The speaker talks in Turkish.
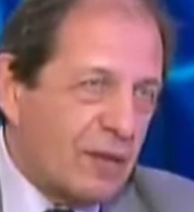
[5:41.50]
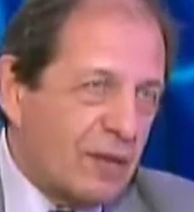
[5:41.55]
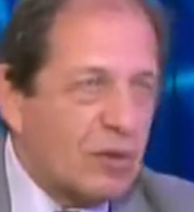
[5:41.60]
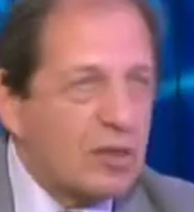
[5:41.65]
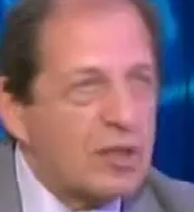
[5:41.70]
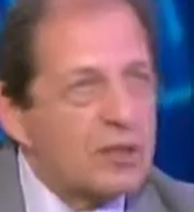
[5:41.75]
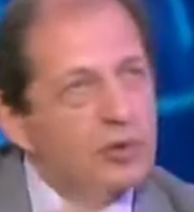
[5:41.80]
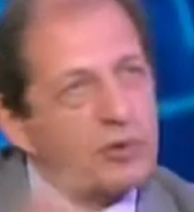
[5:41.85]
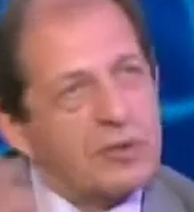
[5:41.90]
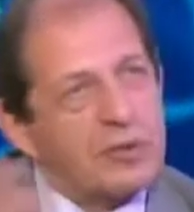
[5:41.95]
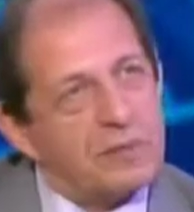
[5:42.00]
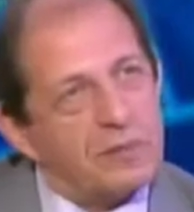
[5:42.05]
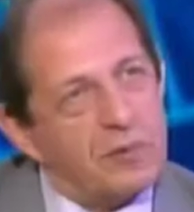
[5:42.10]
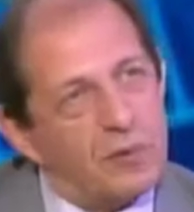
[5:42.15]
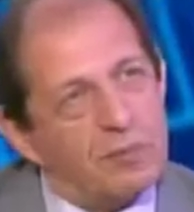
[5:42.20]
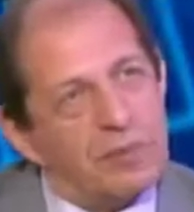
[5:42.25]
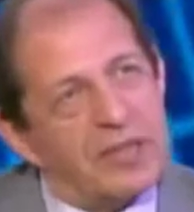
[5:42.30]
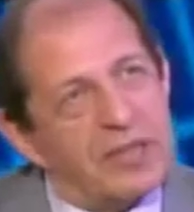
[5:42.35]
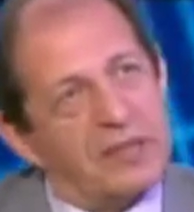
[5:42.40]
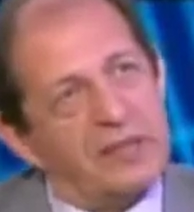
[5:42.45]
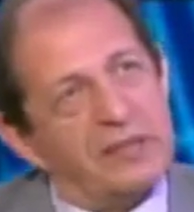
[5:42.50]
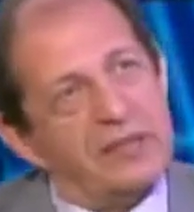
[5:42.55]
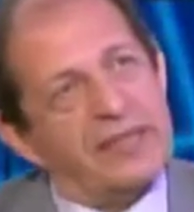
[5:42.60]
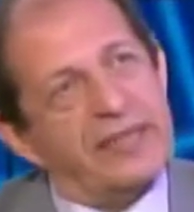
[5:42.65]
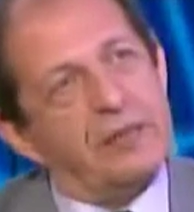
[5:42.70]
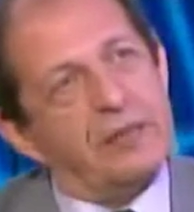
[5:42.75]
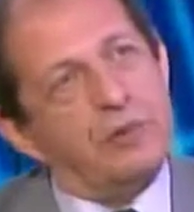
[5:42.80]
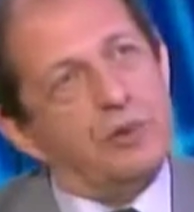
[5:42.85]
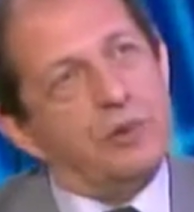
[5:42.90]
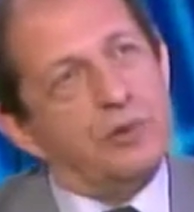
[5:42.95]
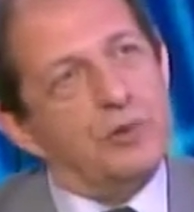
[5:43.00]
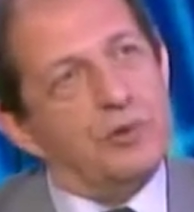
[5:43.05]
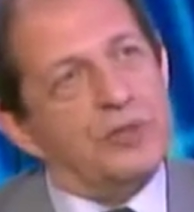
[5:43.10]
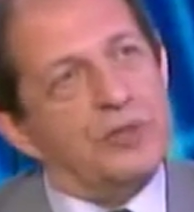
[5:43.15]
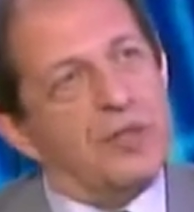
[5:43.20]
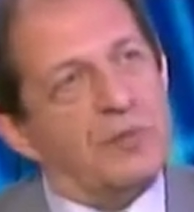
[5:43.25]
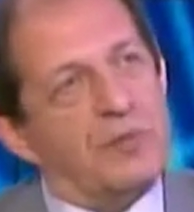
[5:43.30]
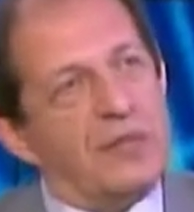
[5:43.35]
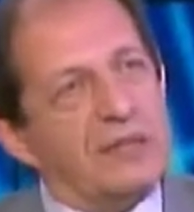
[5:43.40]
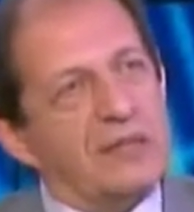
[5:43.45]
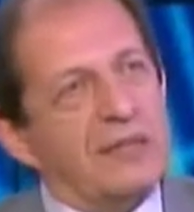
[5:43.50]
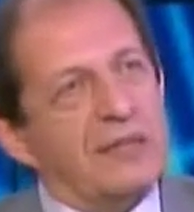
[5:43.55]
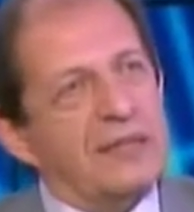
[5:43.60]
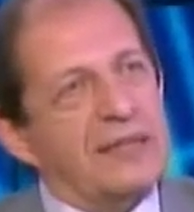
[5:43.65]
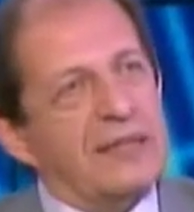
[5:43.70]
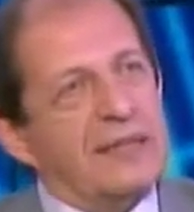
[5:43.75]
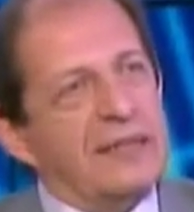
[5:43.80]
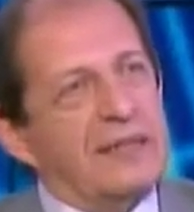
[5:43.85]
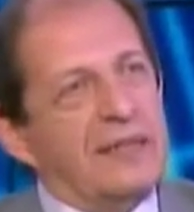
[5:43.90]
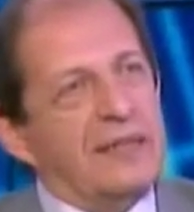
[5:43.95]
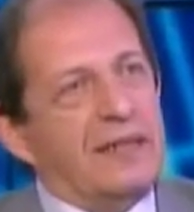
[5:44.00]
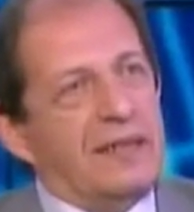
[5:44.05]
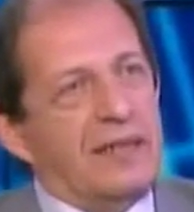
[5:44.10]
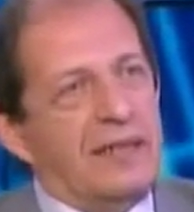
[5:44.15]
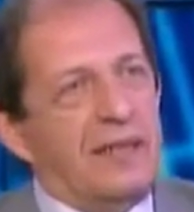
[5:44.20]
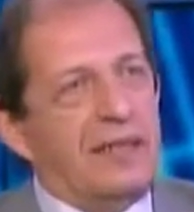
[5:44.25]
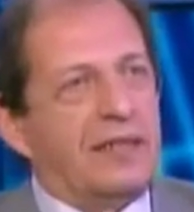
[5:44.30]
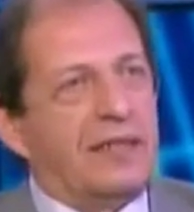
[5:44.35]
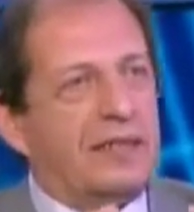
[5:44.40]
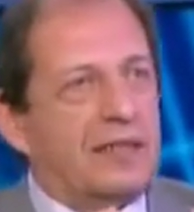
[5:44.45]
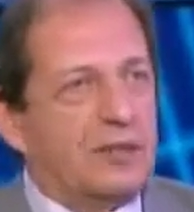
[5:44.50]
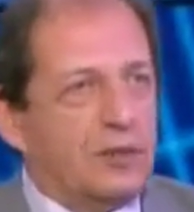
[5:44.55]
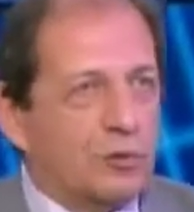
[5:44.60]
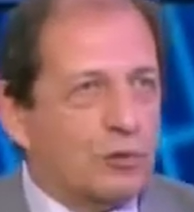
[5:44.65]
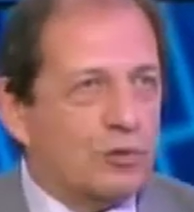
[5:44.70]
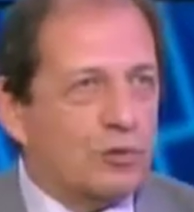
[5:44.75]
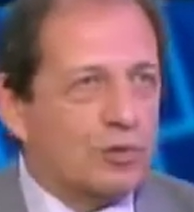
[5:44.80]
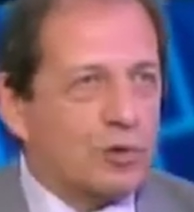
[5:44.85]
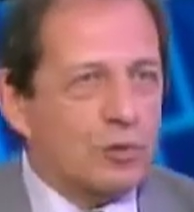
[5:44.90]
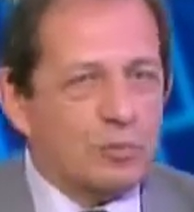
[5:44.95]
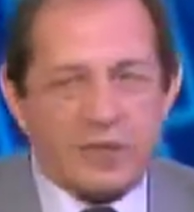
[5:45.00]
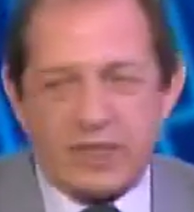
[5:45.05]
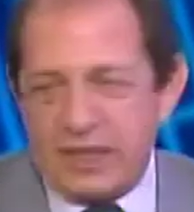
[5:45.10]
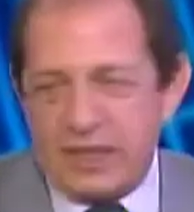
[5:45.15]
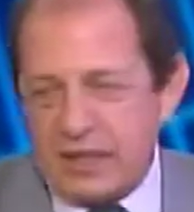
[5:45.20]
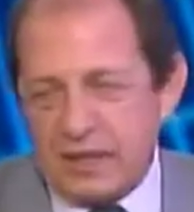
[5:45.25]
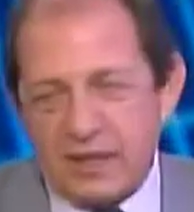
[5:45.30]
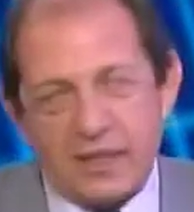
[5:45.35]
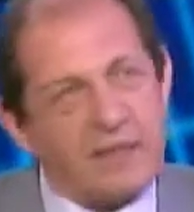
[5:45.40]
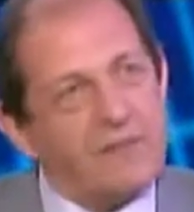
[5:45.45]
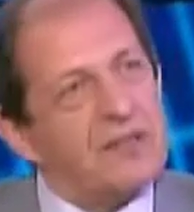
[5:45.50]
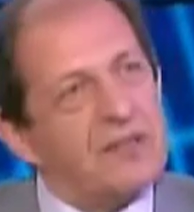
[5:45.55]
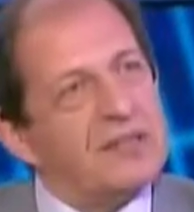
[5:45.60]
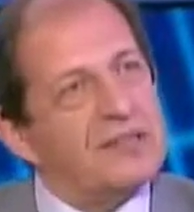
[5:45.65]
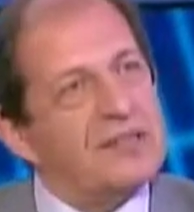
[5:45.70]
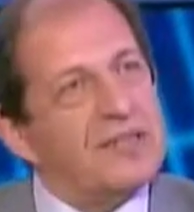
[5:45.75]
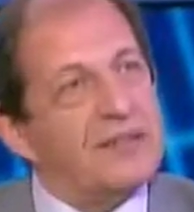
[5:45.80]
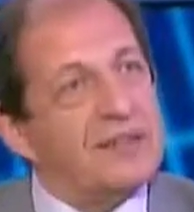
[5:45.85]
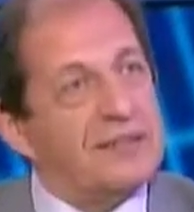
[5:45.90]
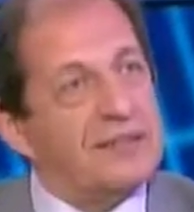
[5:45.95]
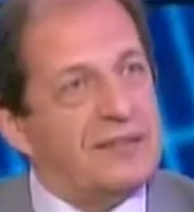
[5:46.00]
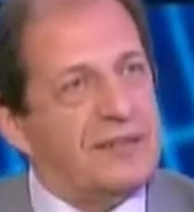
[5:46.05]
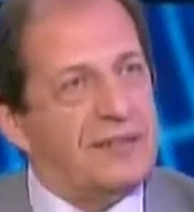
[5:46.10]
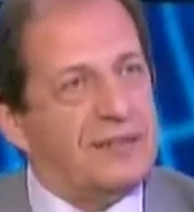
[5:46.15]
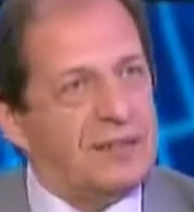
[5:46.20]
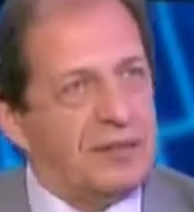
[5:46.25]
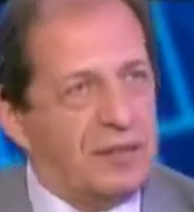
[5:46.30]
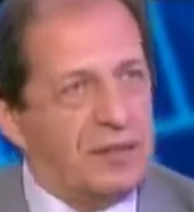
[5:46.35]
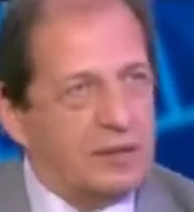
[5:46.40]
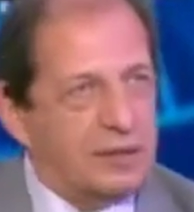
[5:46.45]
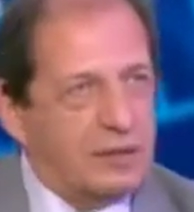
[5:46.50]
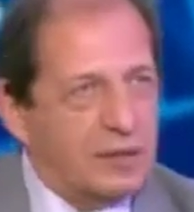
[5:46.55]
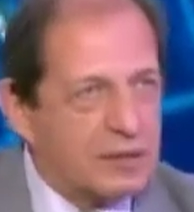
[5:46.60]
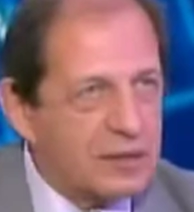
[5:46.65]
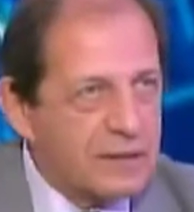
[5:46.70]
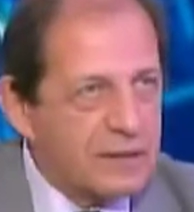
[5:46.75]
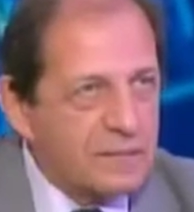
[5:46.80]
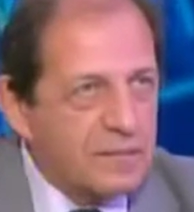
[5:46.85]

Ondan sonra o paranın değeri düştüğü zaman ellerindeki güçlü parayla daha fazla hisse senedi alınır.